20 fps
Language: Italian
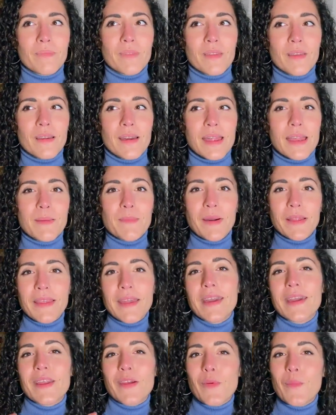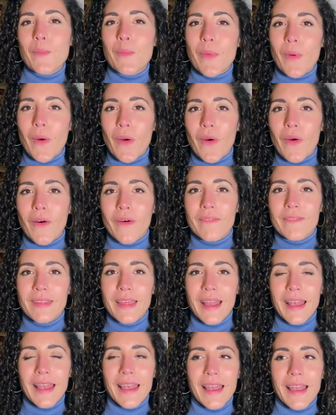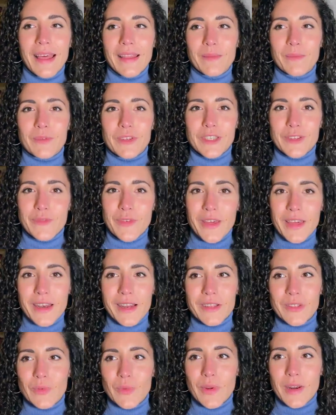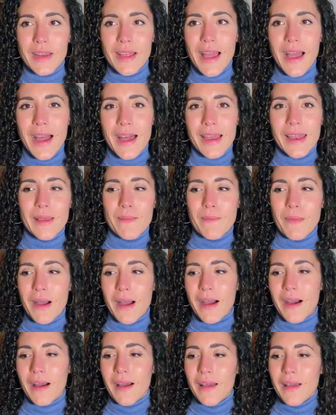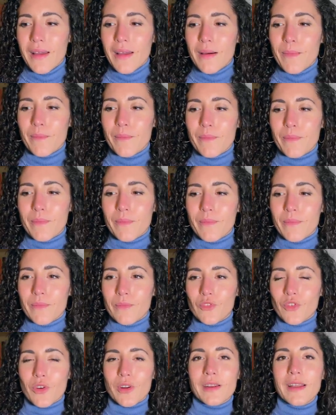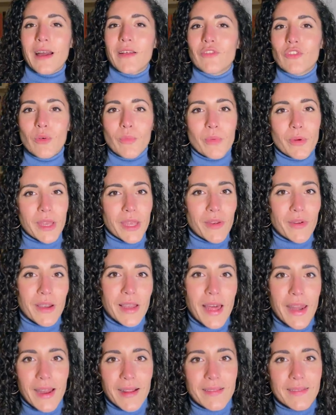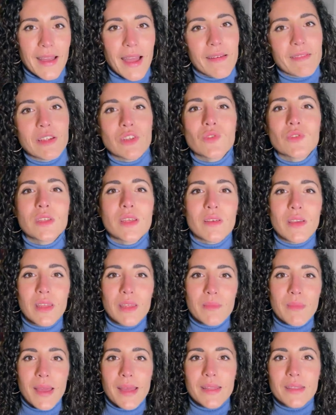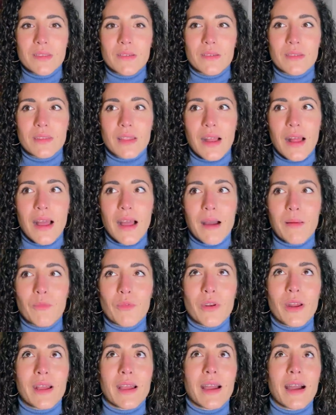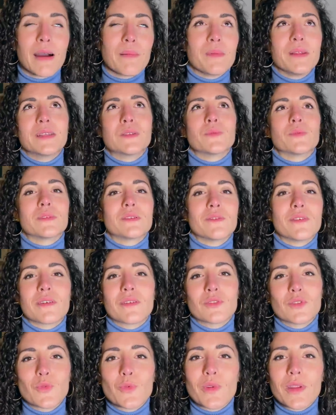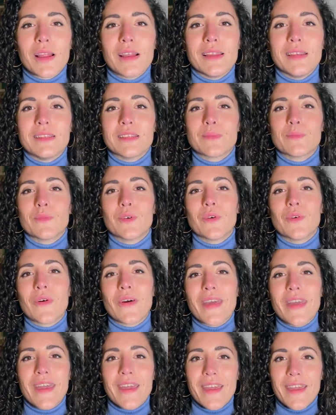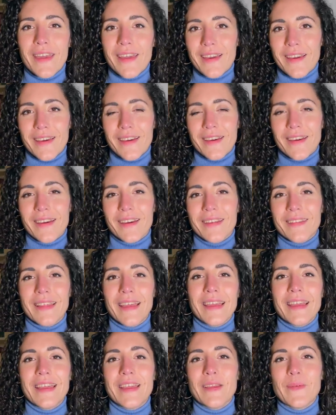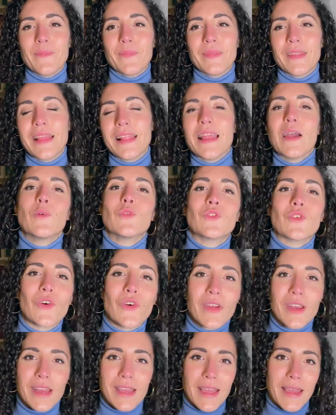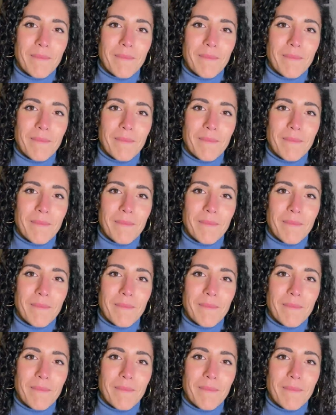rimanere un po' nell'atmosfera surreale ma mh, mm, tornando un pochino alla realtà. È una giusta via di mezzo tra Murakami e il suo sur- surrealismo e eh, dei, degli autori che